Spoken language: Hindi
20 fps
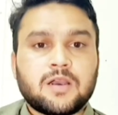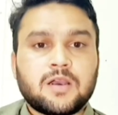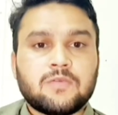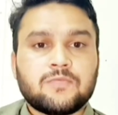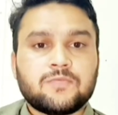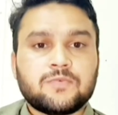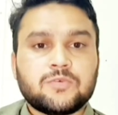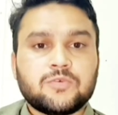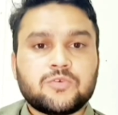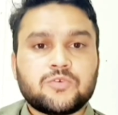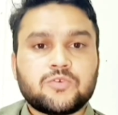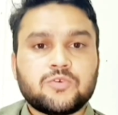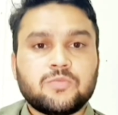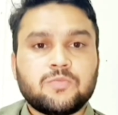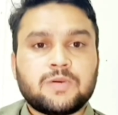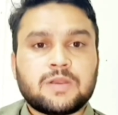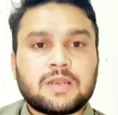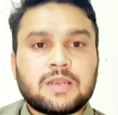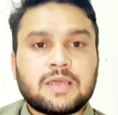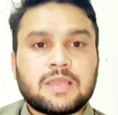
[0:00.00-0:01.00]
आप यूट्यूब
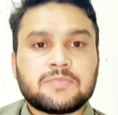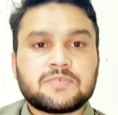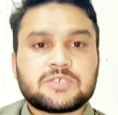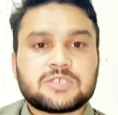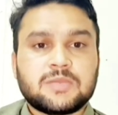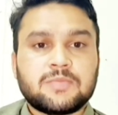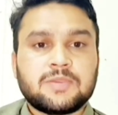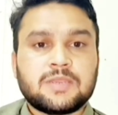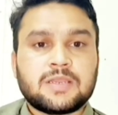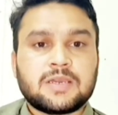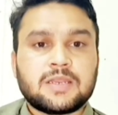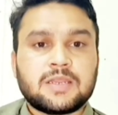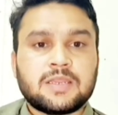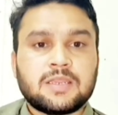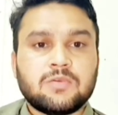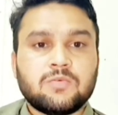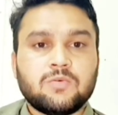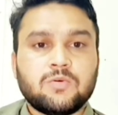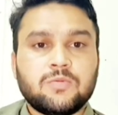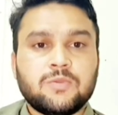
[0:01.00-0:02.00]
पर लाइव स्ट्रीमिंग करेंगे
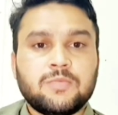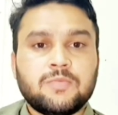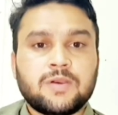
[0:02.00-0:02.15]
वो भी